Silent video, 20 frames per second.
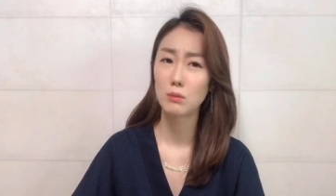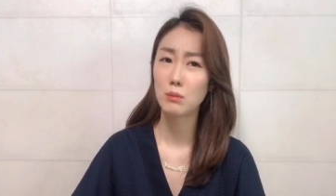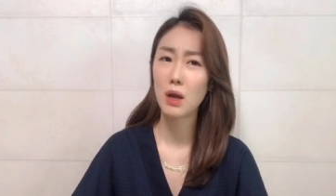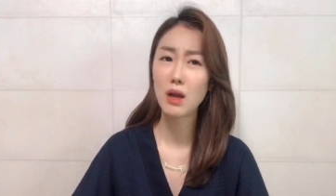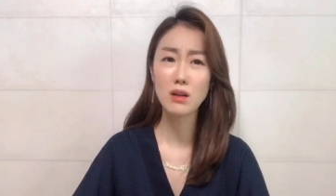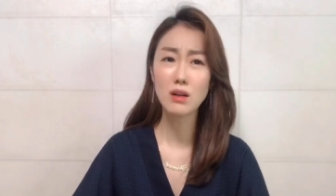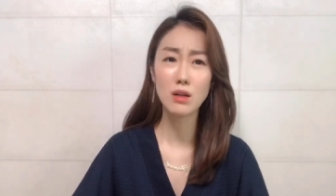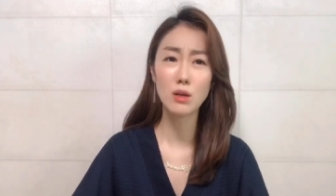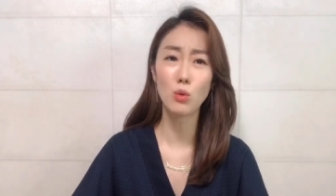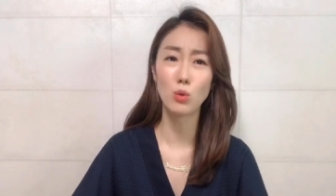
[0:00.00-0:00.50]

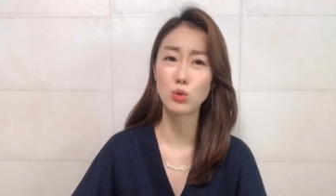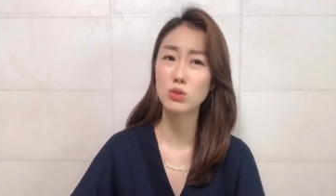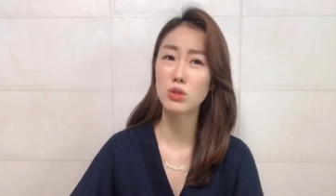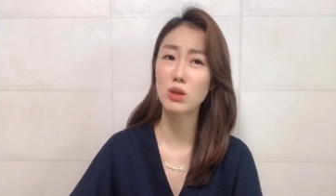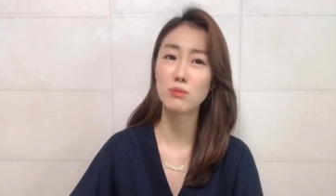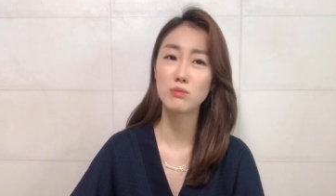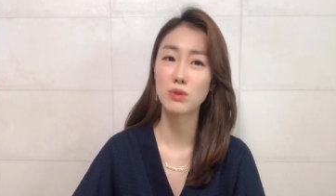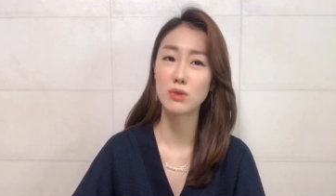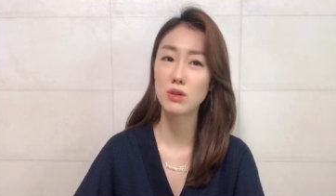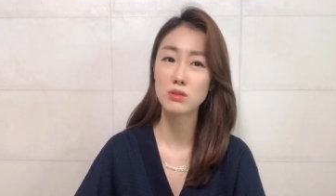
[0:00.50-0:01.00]
빨리
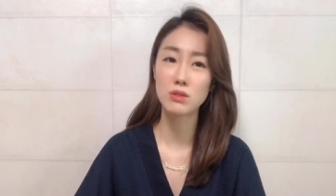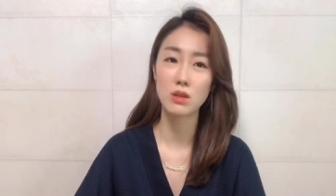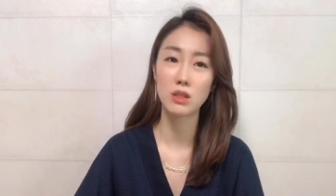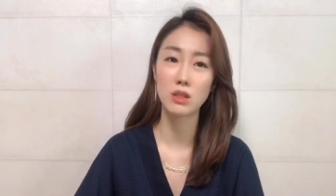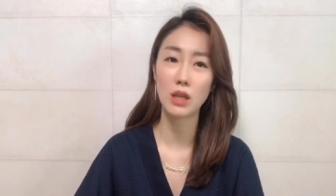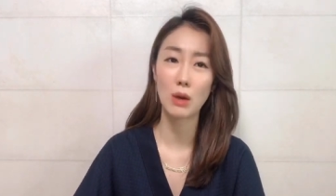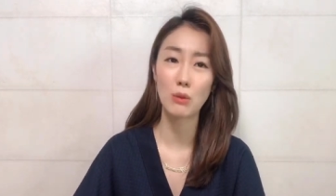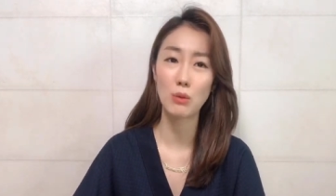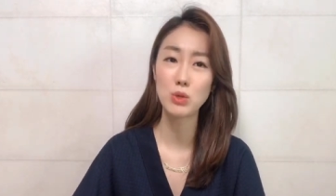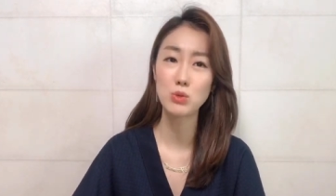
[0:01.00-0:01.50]
5차 부양책이
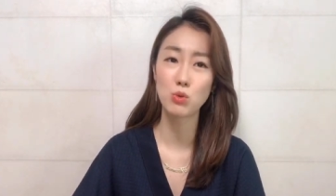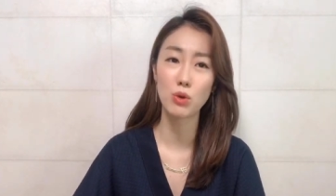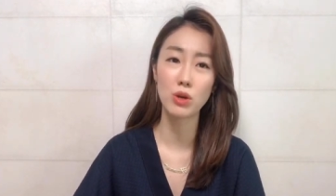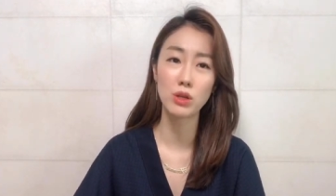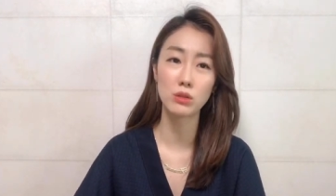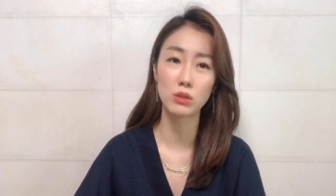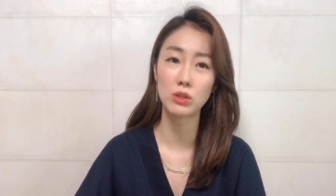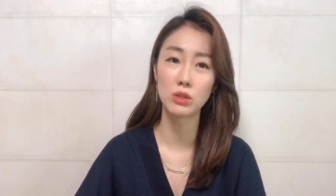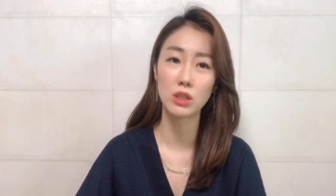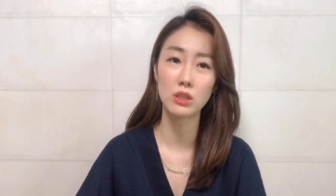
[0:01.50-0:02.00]

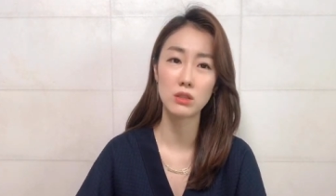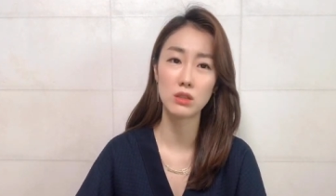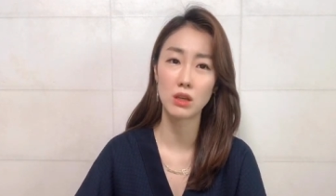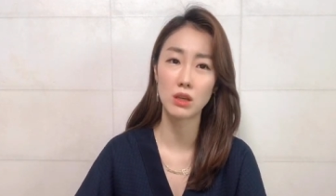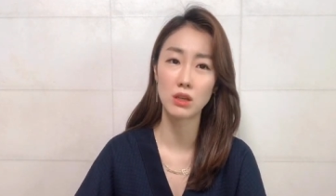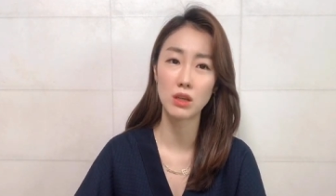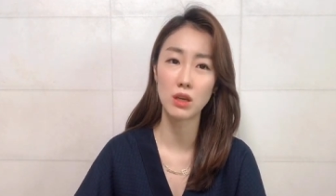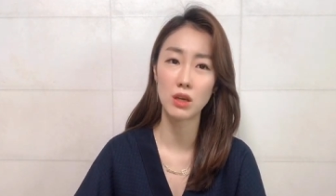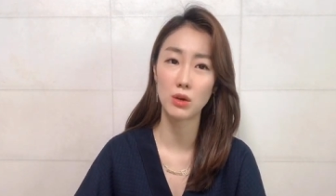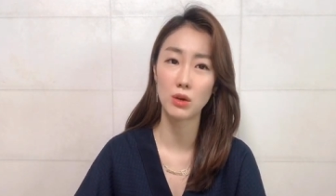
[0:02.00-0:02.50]
나와줘야 된다는
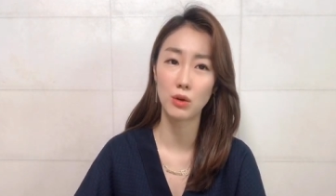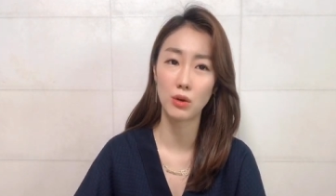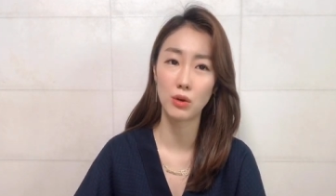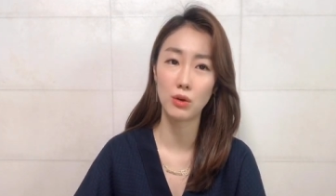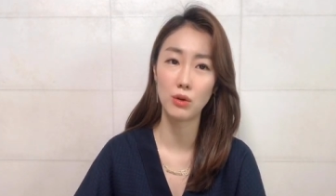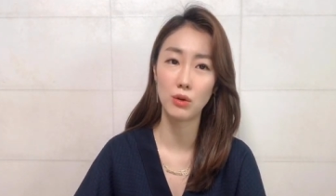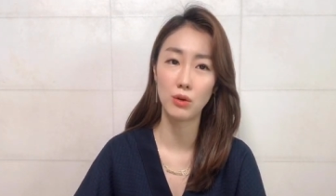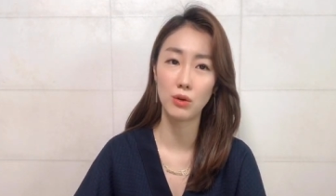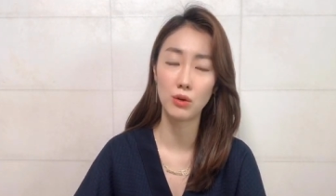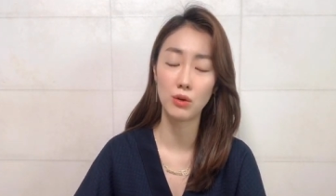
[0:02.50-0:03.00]

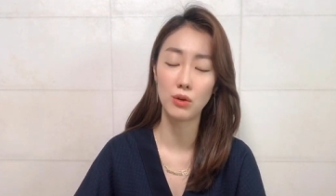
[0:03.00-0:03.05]
얘기예요.